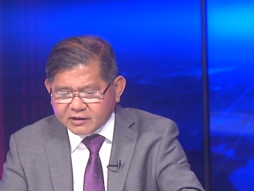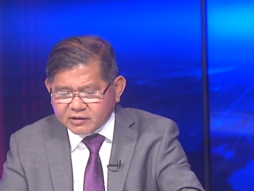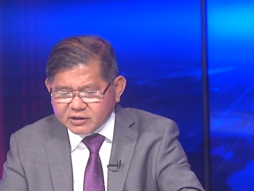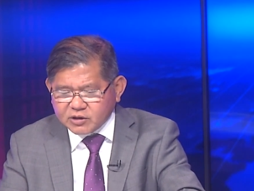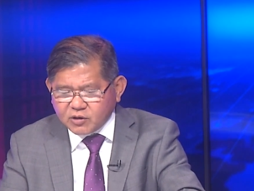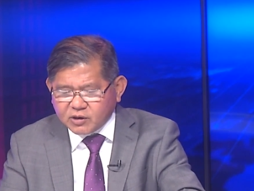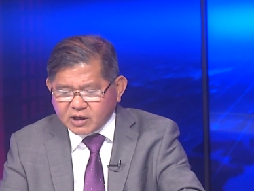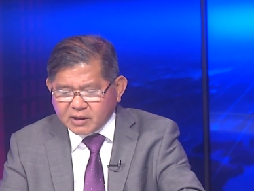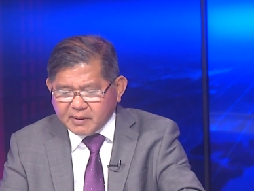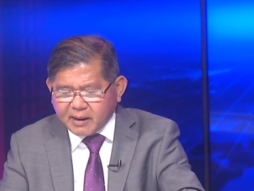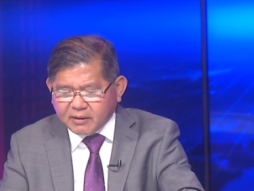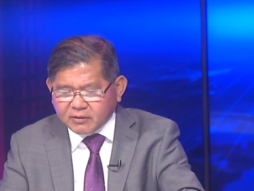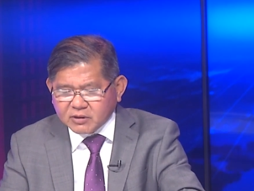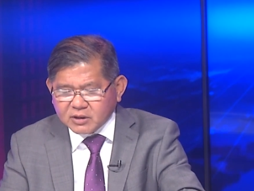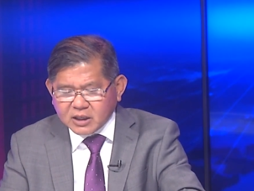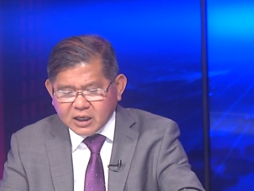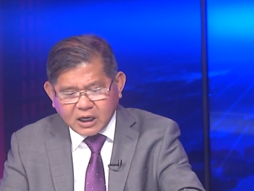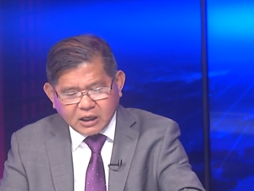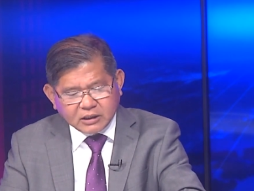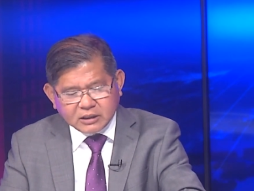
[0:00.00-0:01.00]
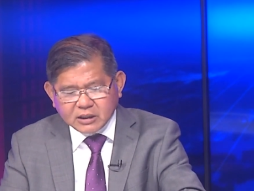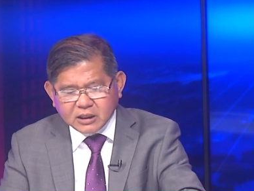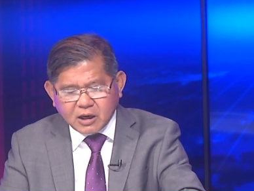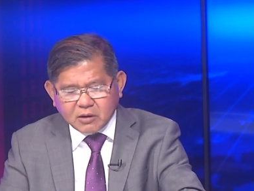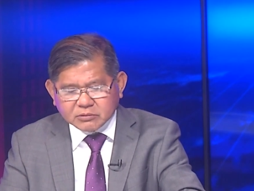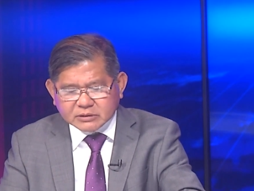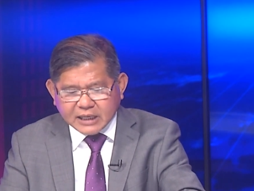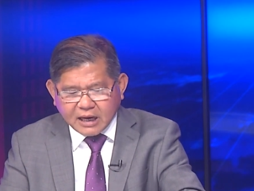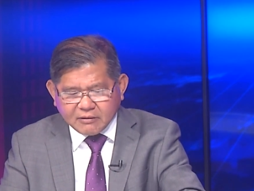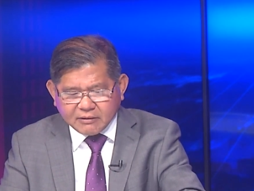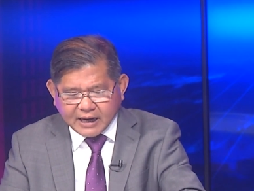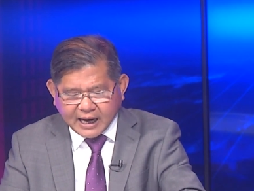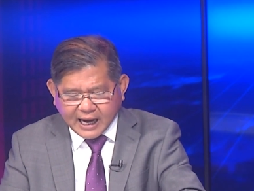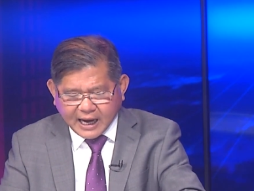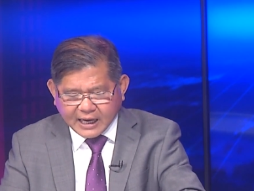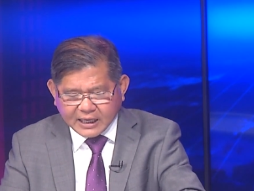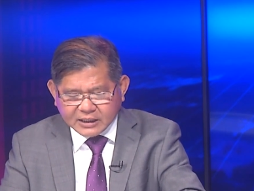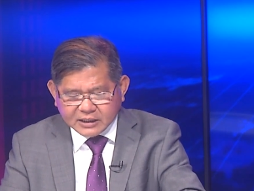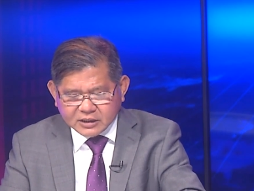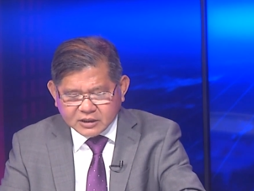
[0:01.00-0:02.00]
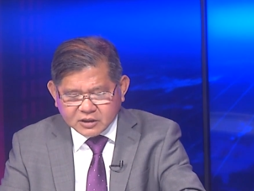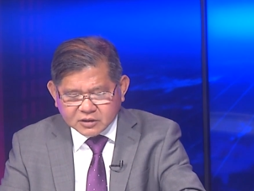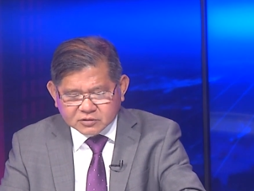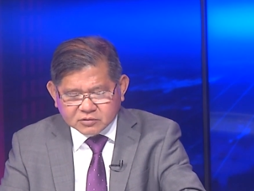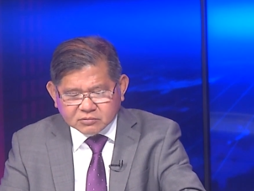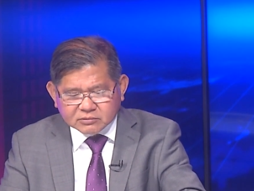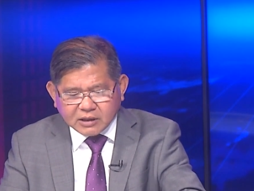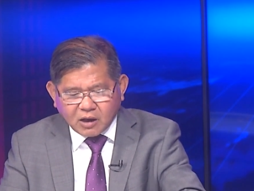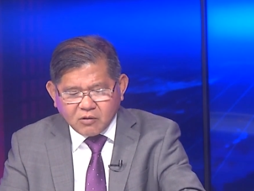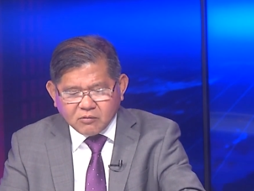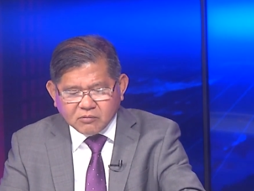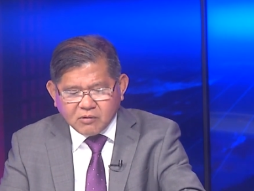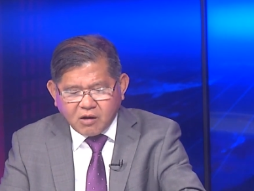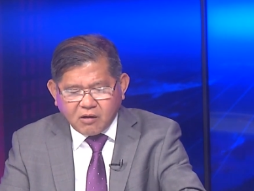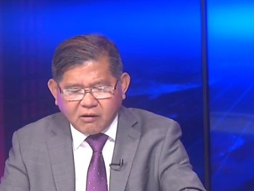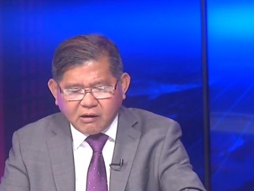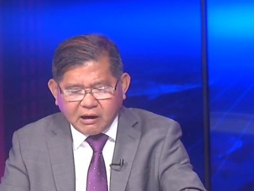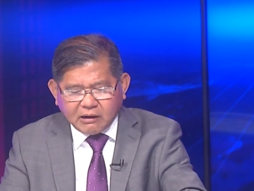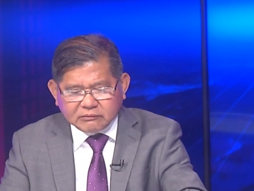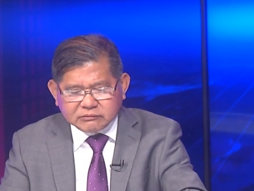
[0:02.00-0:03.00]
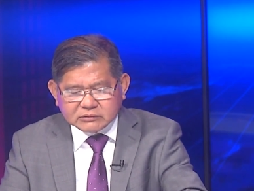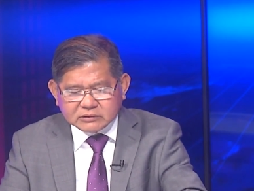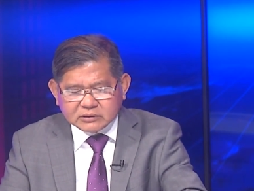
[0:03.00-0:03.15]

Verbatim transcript: có nhiều người bảo hơi không sao cả, chúng ta ủng hộ ông